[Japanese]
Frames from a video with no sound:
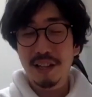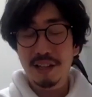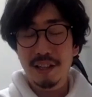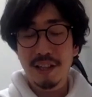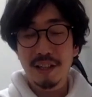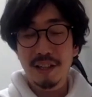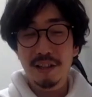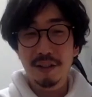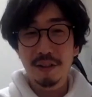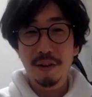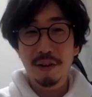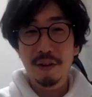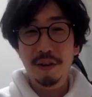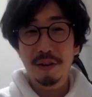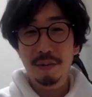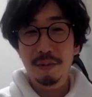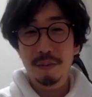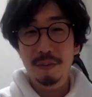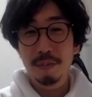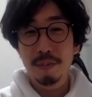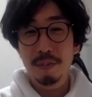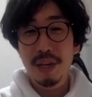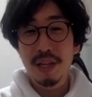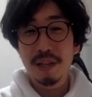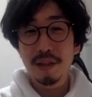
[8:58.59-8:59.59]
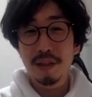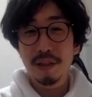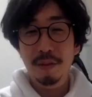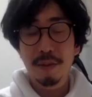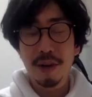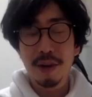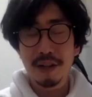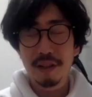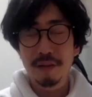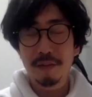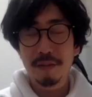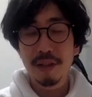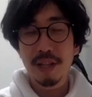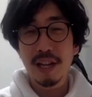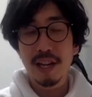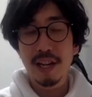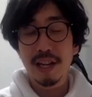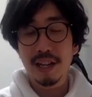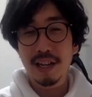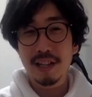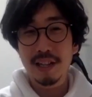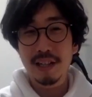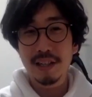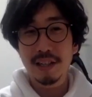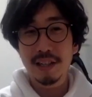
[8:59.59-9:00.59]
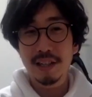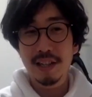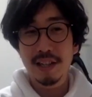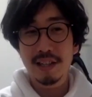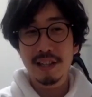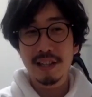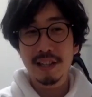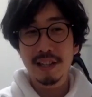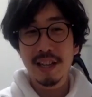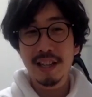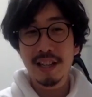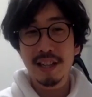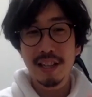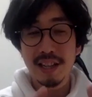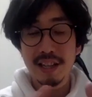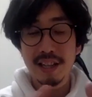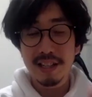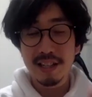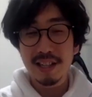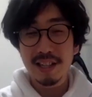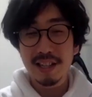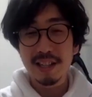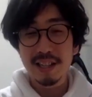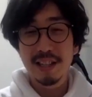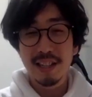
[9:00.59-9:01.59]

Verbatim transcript: きっと目に留まるみたいな感じですげえ計算